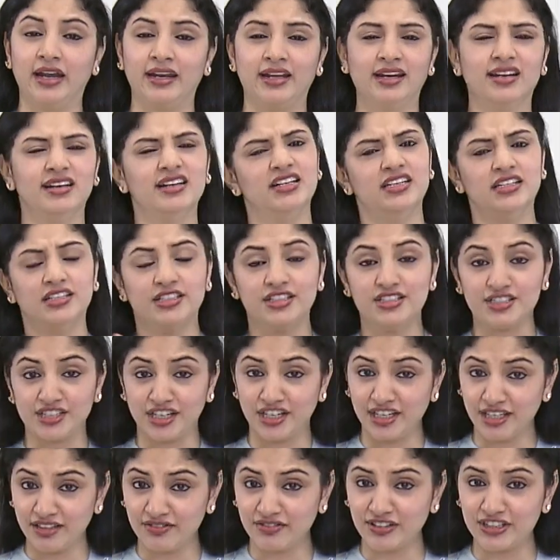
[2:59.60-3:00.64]
ஆனால்
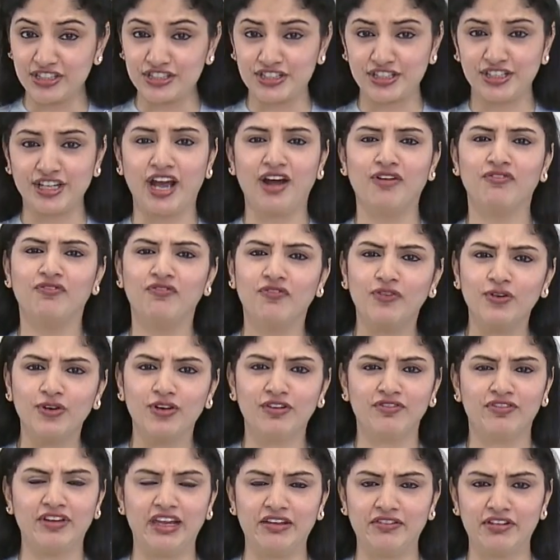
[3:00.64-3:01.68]
ஜெயின் வெர்ஷனே
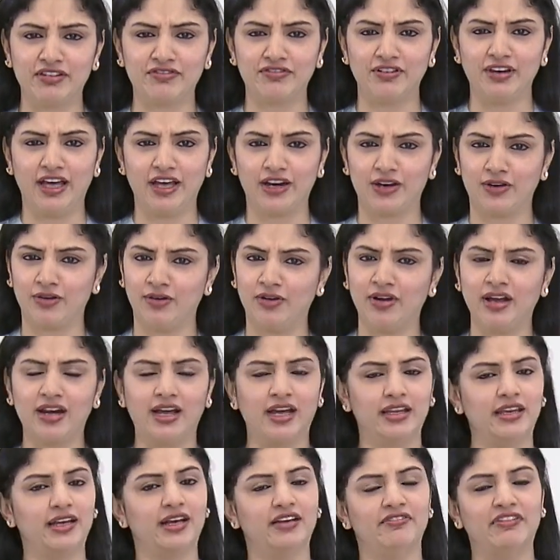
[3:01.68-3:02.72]
அவ்வளோ ஃப்ளேவர்ஃபுல்லாக இருக்கும்
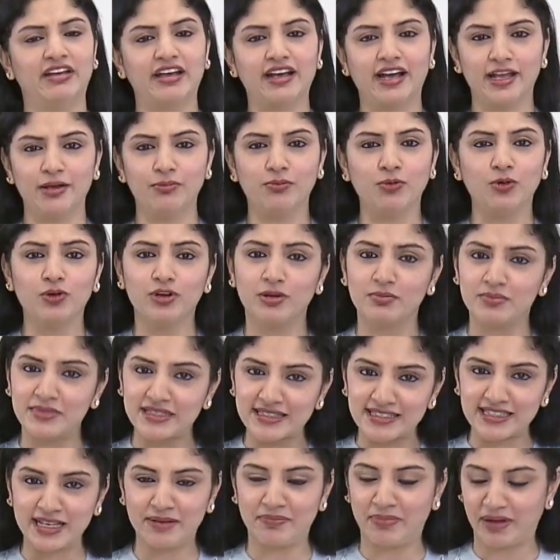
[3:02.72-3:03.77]
உங்களுக்கு நீங்கள் வெங்காய பூண்டு
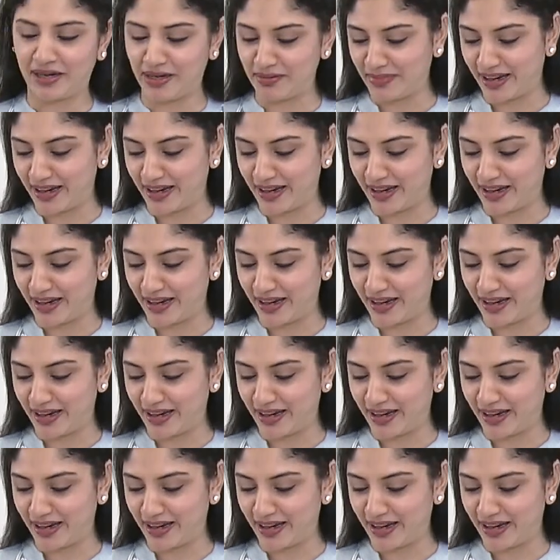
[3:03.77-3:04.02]
மிஸ்ஸே பண்ண